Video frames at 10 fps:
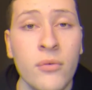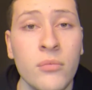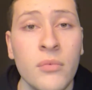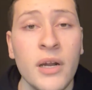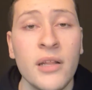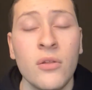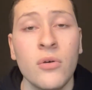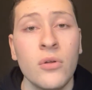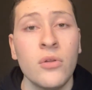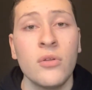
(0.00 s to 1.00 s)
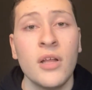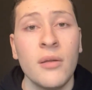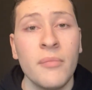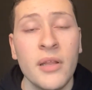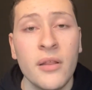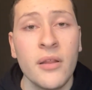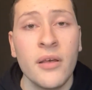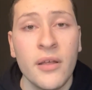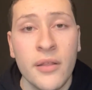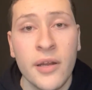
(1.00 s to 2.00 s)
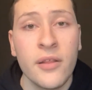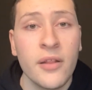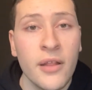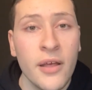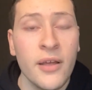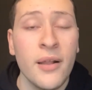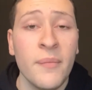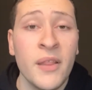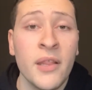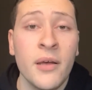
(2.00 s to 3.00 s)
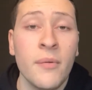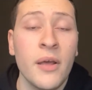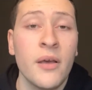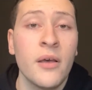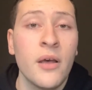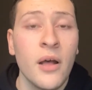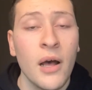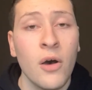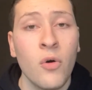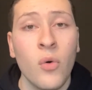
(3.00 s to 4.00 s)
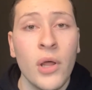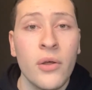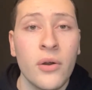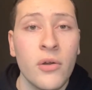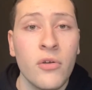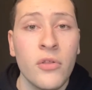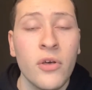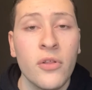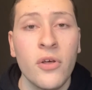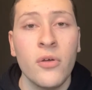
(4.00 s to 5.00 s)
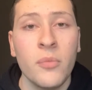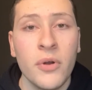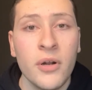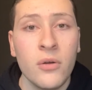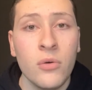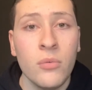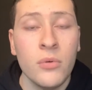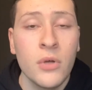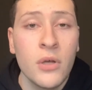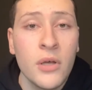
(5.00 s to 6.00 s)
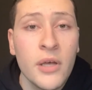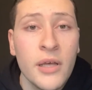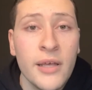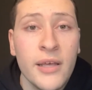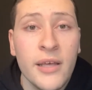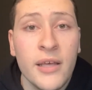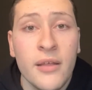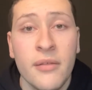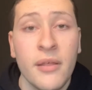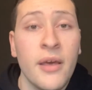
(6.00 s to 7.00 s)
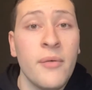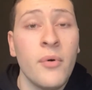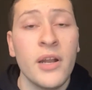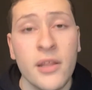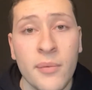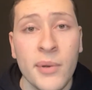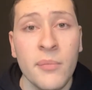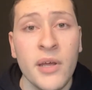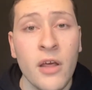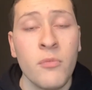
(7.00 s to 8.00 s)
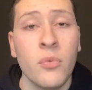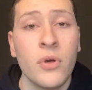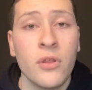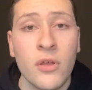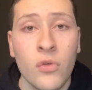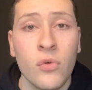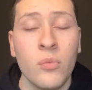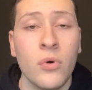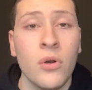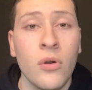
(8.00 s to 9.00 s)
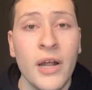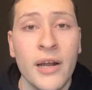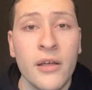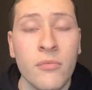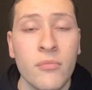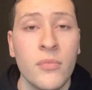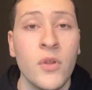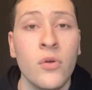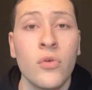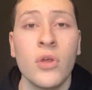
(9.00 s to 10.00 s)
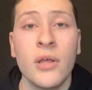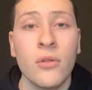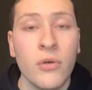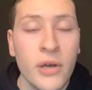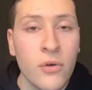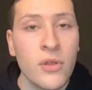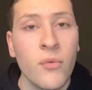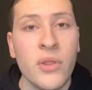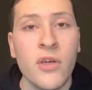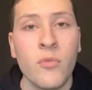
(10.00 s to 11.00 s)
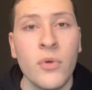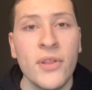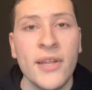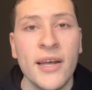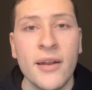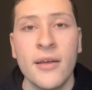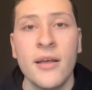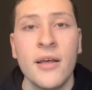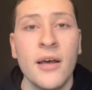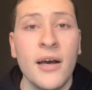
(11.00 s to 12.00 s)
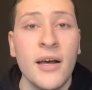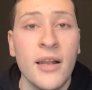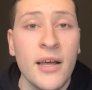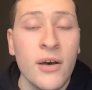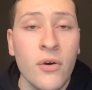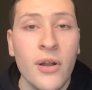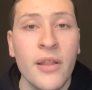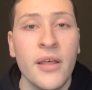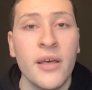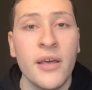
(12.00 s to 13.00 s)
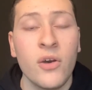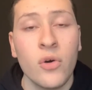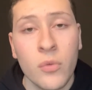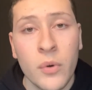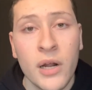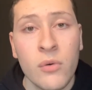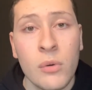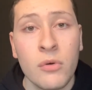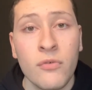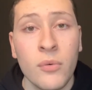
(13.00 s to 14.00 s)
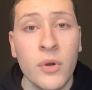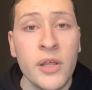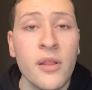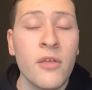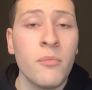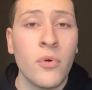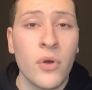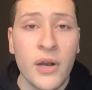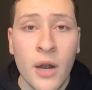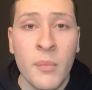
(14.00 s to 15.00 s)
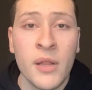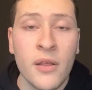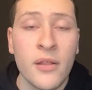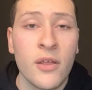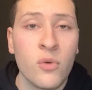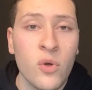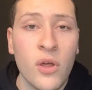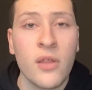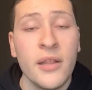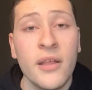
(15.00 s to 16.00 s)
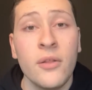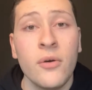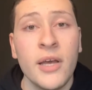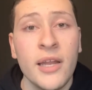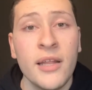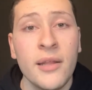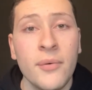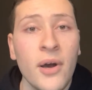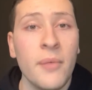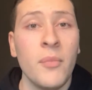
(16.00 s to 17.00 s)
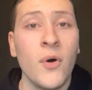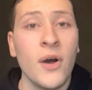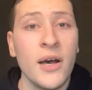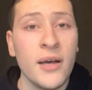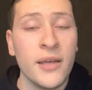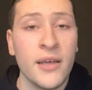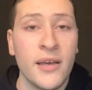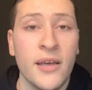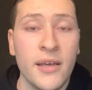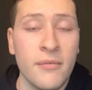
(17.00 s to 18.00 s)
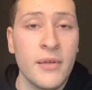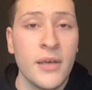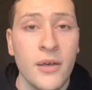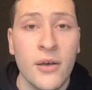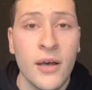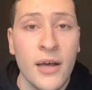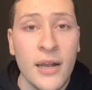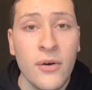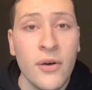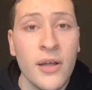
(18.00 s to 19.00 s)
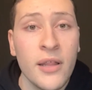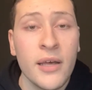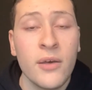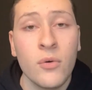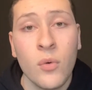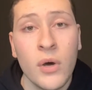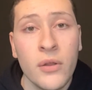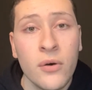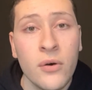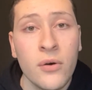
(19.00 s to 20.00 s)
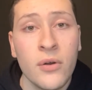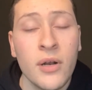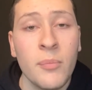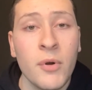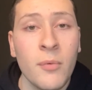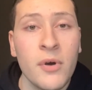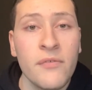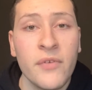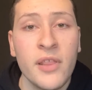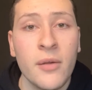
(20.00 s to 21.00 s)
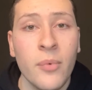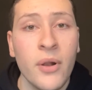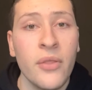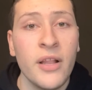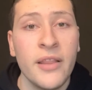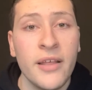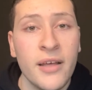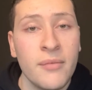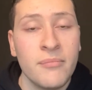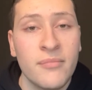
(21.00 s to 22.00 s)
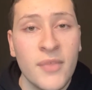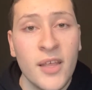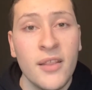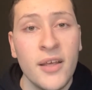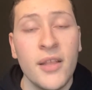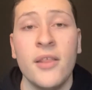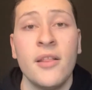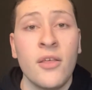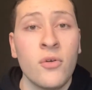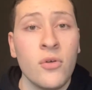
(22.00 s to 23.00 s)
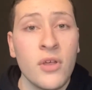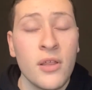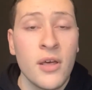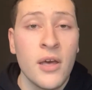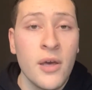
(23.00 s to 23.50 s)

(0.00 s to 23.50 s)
un trato totalmente triste y lamentable a un jugador que lo dio todo por el club, y de buenas a primeras, pues eso, pues lo largas. Yo no sé esto qué consecuencias puede traer a la hora de incorporar nuevos futbolistas, porque realmente estas cosas entiendo que irán de boca en boca y que a la hora de que un jugador le propongan fichar por el Celta se entere de estas cosas,